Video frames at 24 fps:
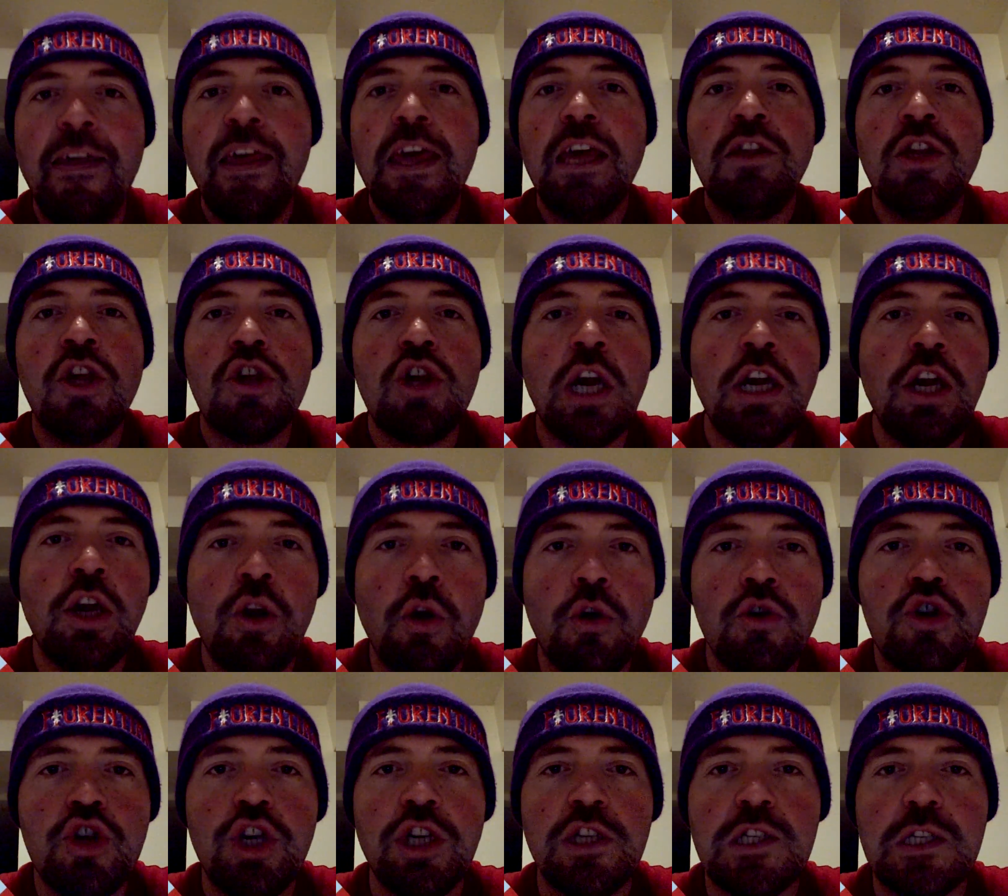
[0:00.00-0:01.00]
Dice io non
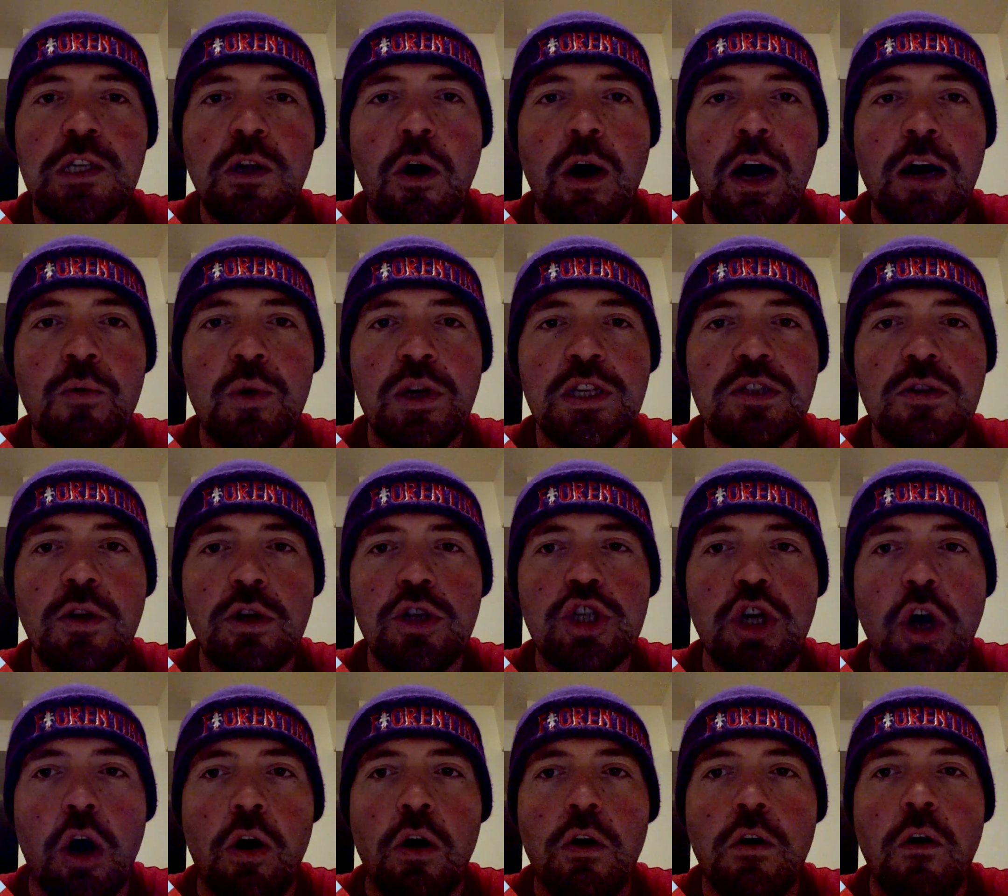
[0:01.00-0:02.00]
ci sto a questo
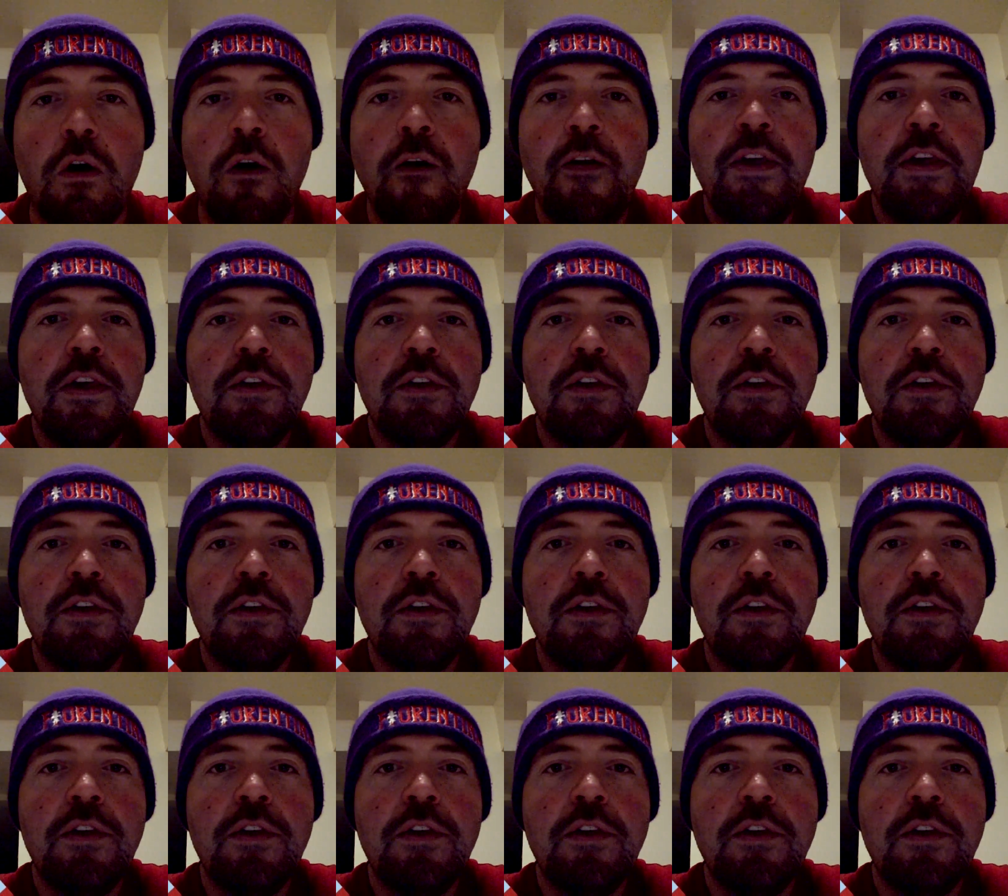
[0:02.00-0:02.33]
gioco,